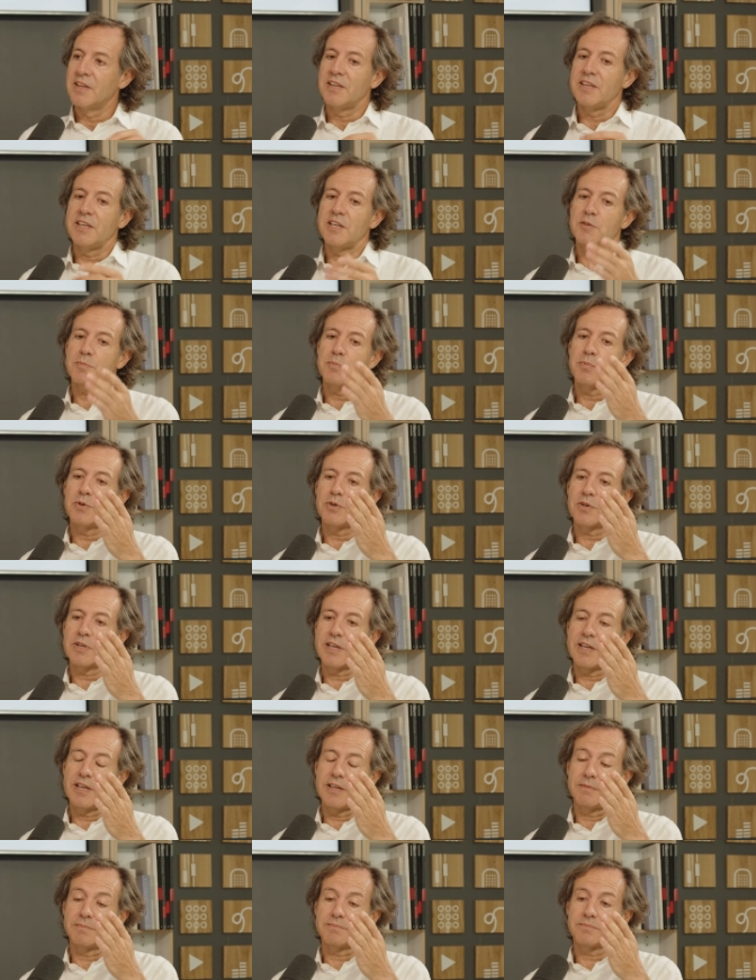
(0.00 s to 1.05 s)
Y es
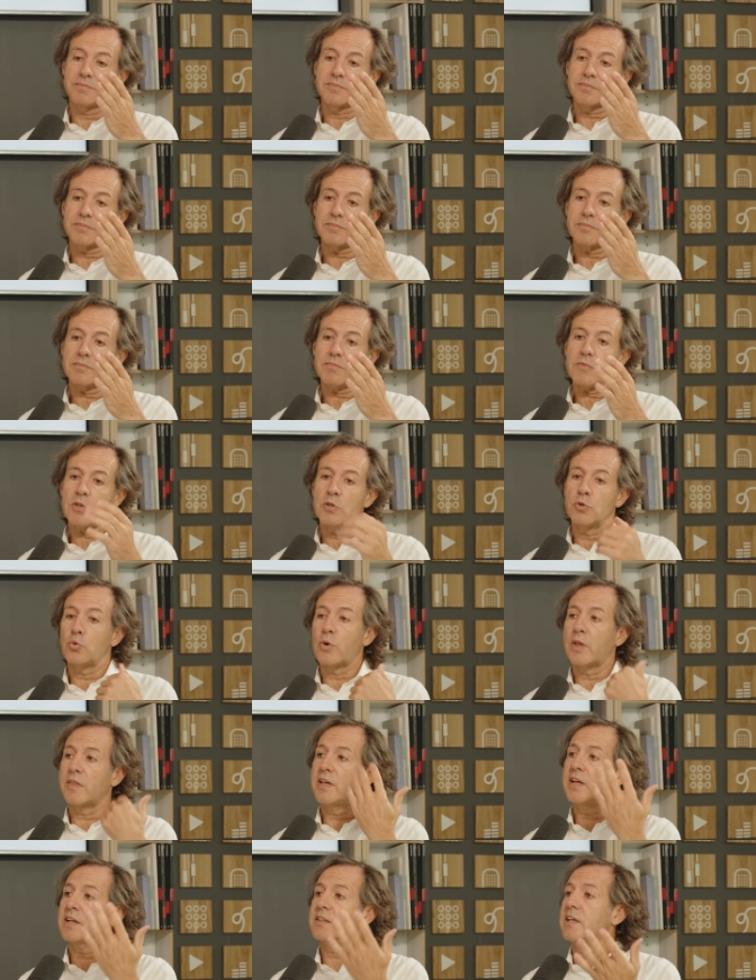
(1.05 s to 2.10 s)
porque tú
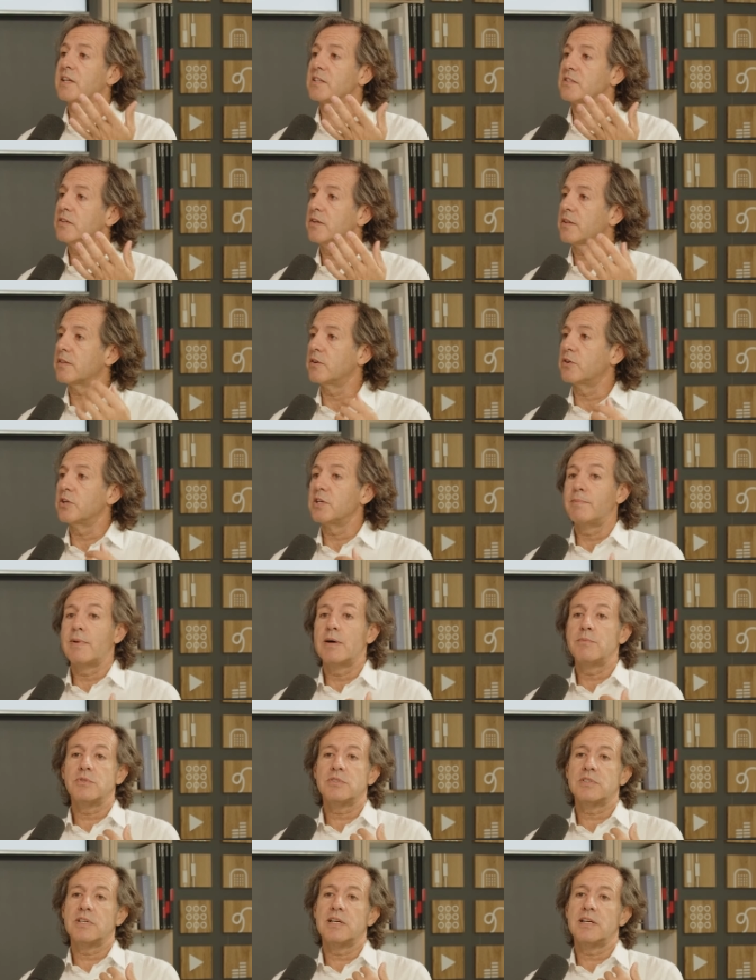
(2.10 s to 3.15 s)
aciertas, ¿no? Dice, oye,
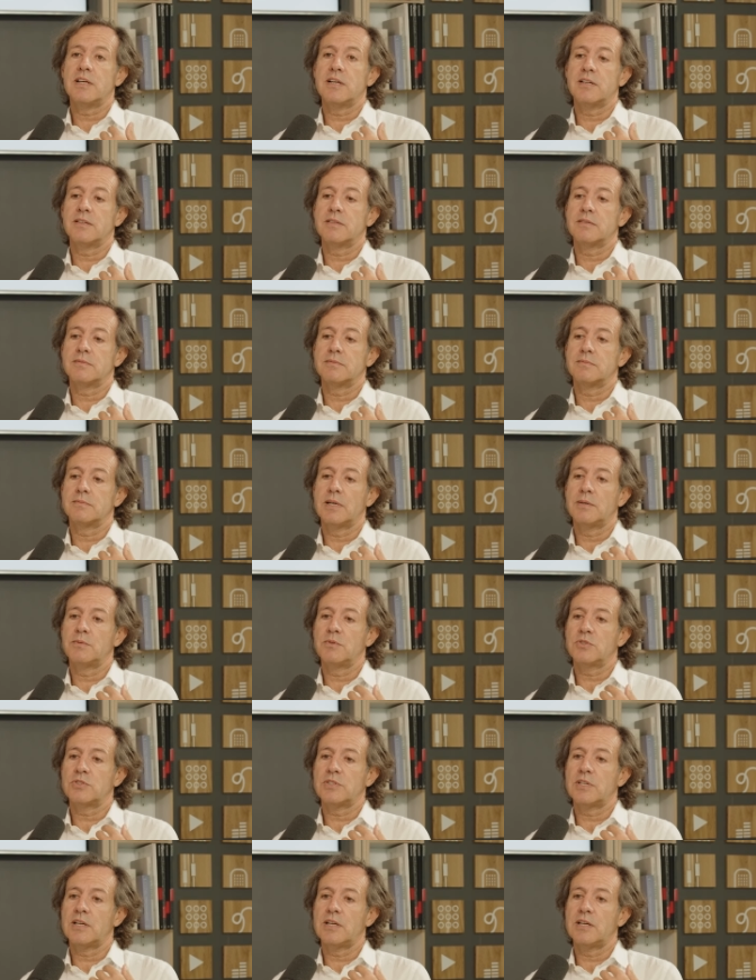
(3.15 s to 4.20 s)
vamos a,
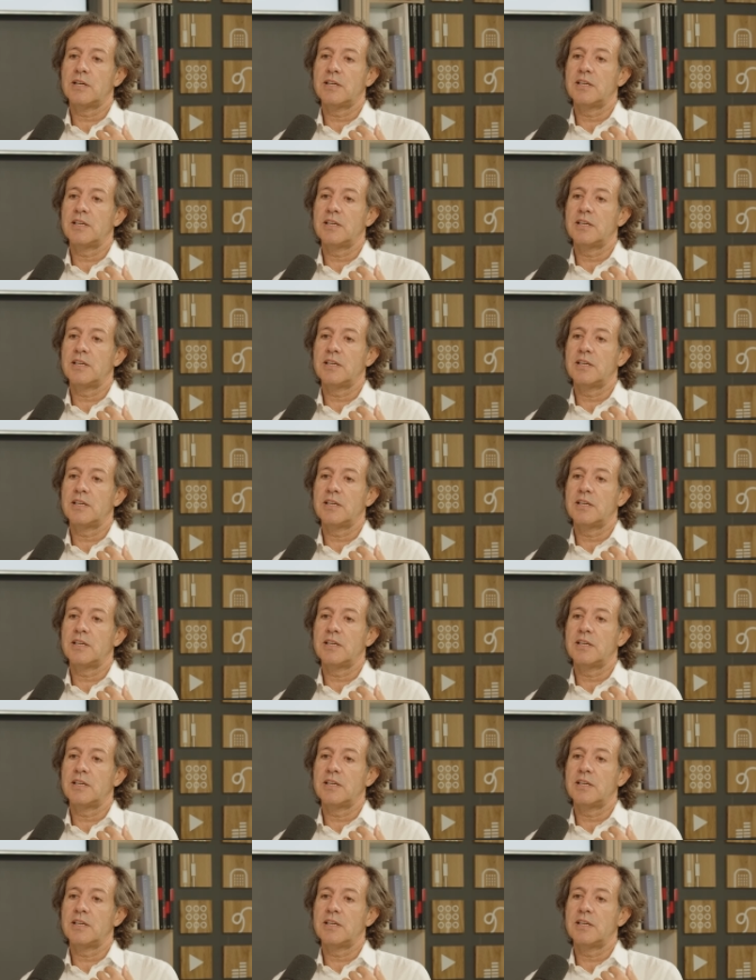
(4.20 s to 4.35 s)
vamos a